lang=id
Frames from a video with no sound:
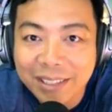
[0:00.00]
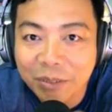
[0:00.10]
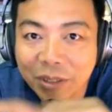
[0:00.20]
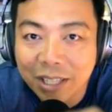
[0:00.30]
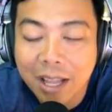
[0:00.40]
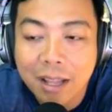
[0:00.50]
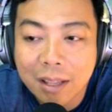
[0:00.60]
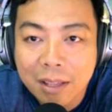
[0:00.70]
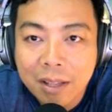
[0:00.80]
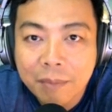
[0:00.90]
Tentu kita
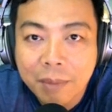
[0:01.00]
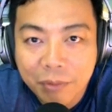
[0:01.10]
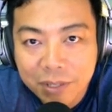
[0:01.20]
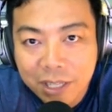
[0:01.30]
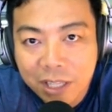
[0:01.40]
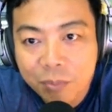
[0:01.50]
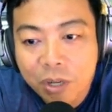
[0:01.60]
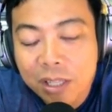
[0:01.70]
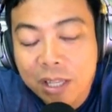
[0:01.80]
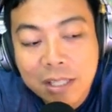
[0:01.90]
privacy ataupun
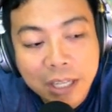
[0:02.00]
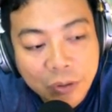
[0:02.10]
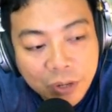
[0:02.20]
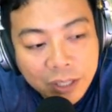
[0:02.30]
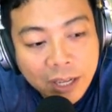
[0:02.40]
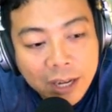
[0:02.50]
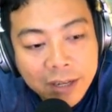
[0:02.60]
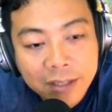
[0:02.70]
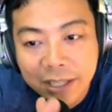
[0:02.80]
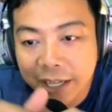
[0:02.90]
kita security
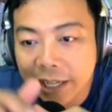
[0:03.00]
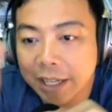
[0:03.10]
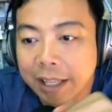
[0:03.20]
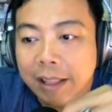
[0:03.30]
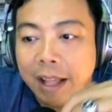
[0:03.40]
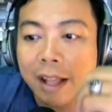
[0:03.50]
jaringan kita.